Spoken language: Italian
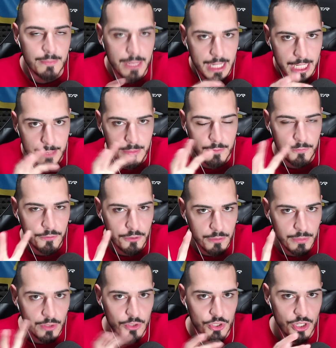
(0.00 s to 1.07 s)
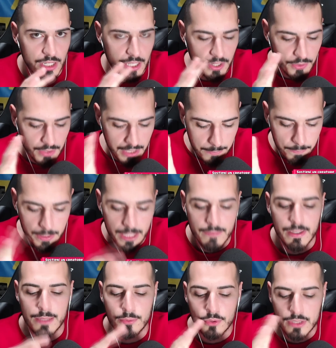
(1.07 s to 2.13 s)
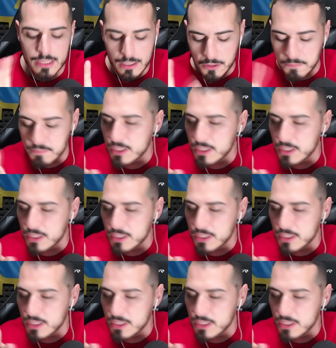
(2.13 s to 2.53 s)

Magari mi informerò, cercherò dei gameplay, ve li porterò.